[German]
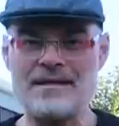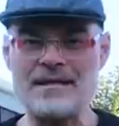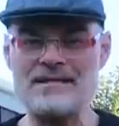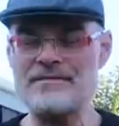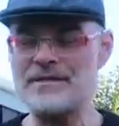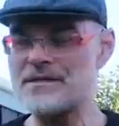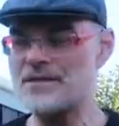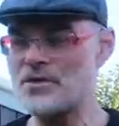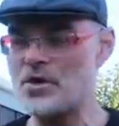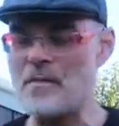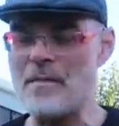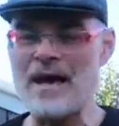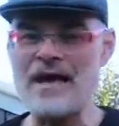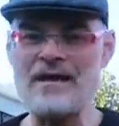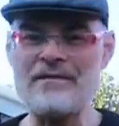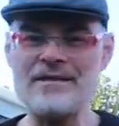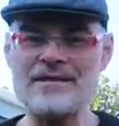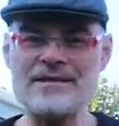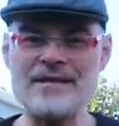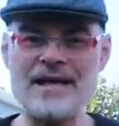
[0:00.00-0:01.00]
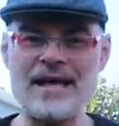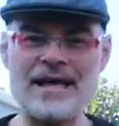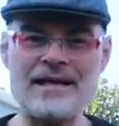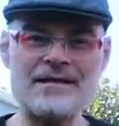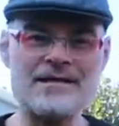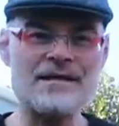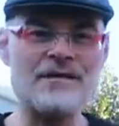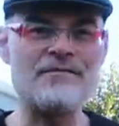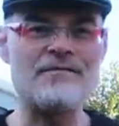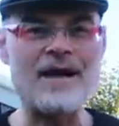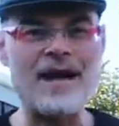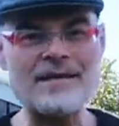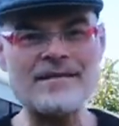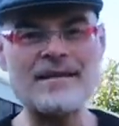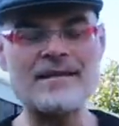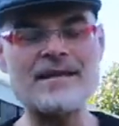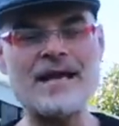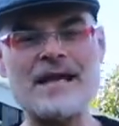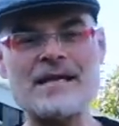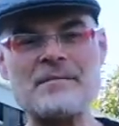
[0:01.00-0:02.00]
Das, was ihr normalerweise kennt, ihr fahrt
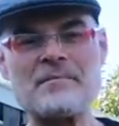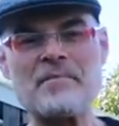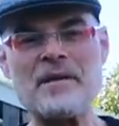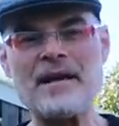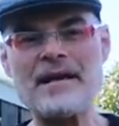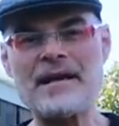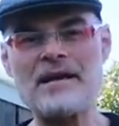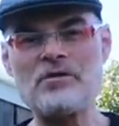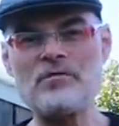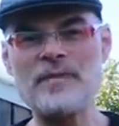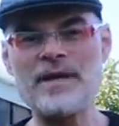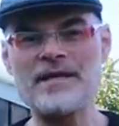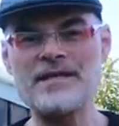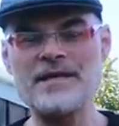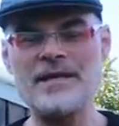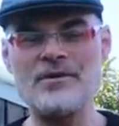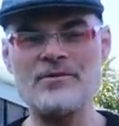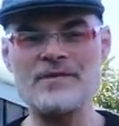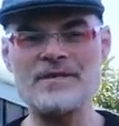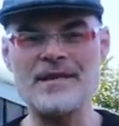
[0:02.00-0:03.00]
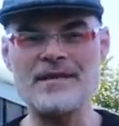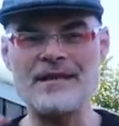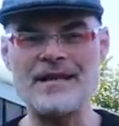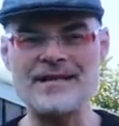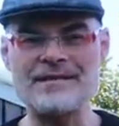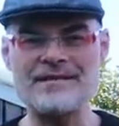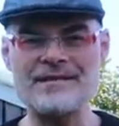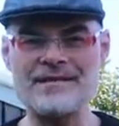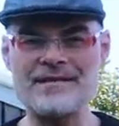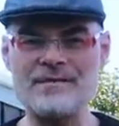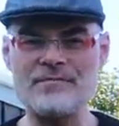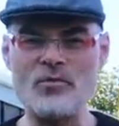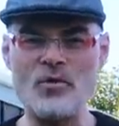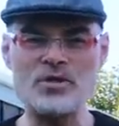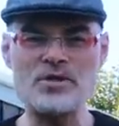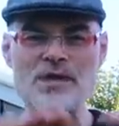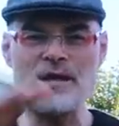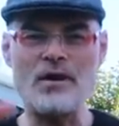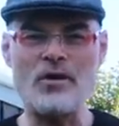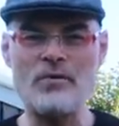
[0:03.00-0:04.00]
dann halt ein paar Kilometer und dann hat die
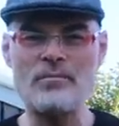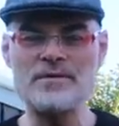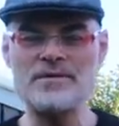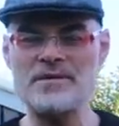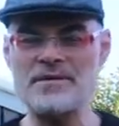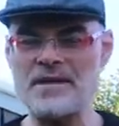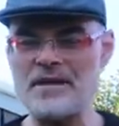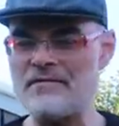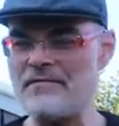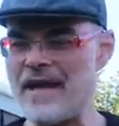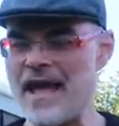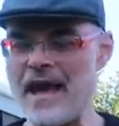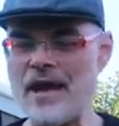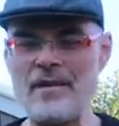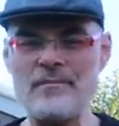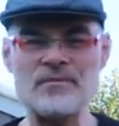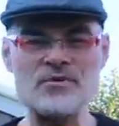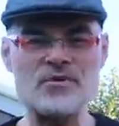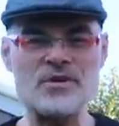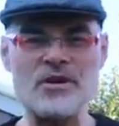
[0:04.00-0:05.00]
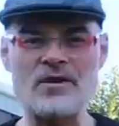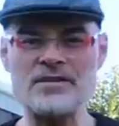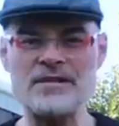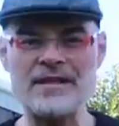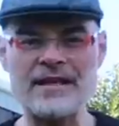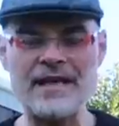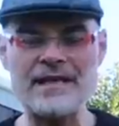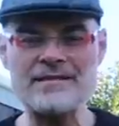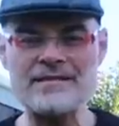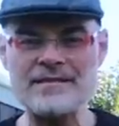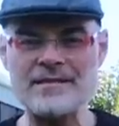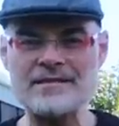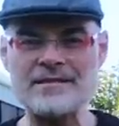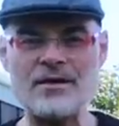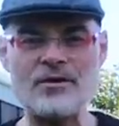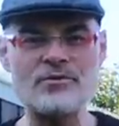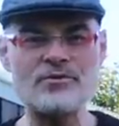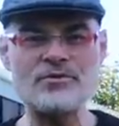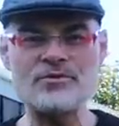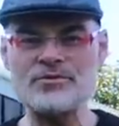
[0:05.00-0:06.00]
Motorhaube sich erwärmt erwärmt und auch der Rest des
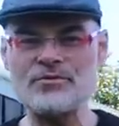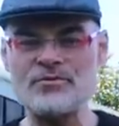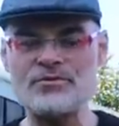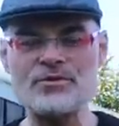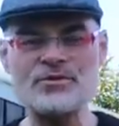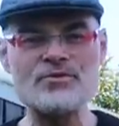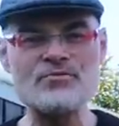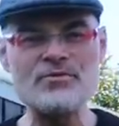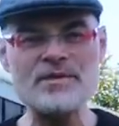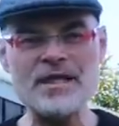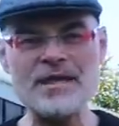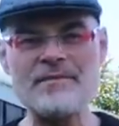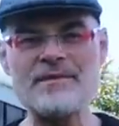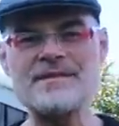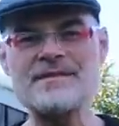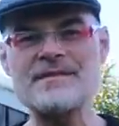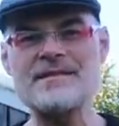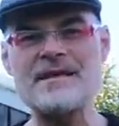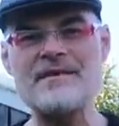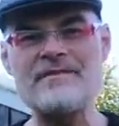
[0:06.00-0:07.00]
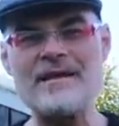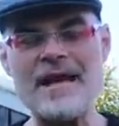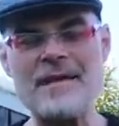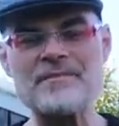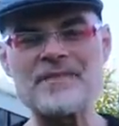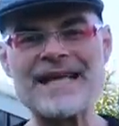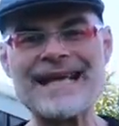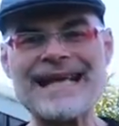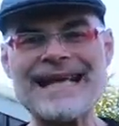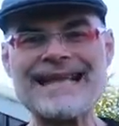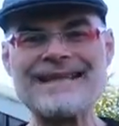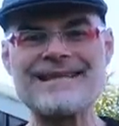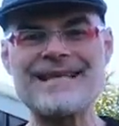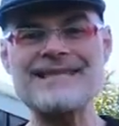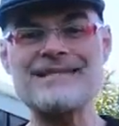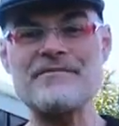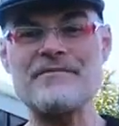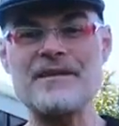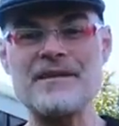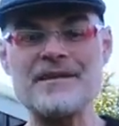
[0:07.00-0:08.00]
Autos so zunehmend sich erwärmt,
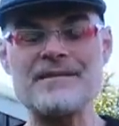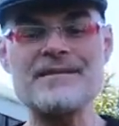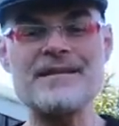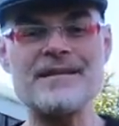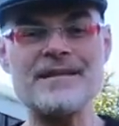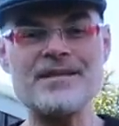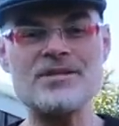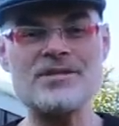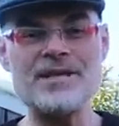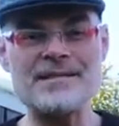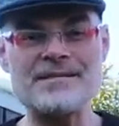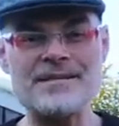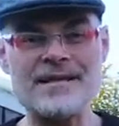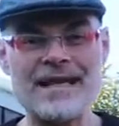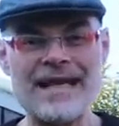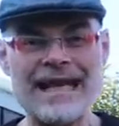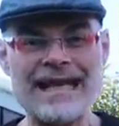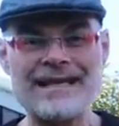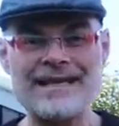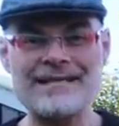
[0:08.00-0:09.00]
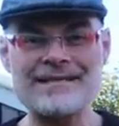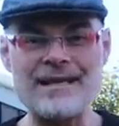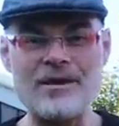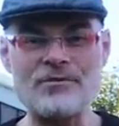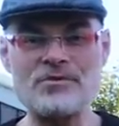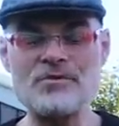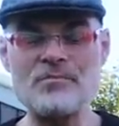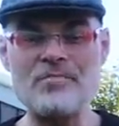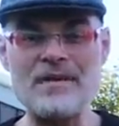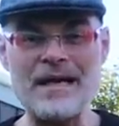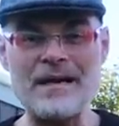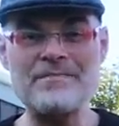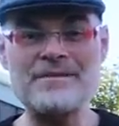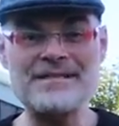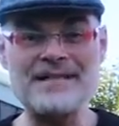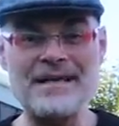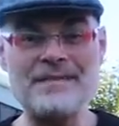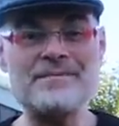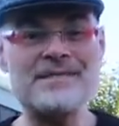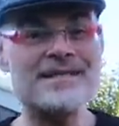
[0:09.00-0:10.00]
das findet hier nicht statt. Das Auto bleibt
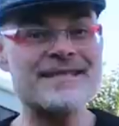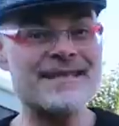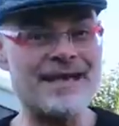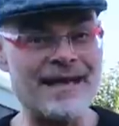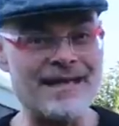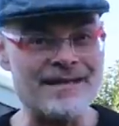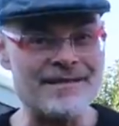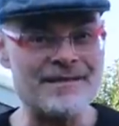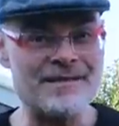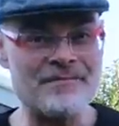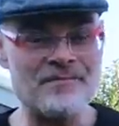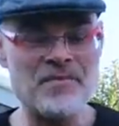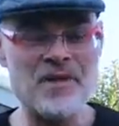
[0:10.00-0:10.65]
selbst kalt.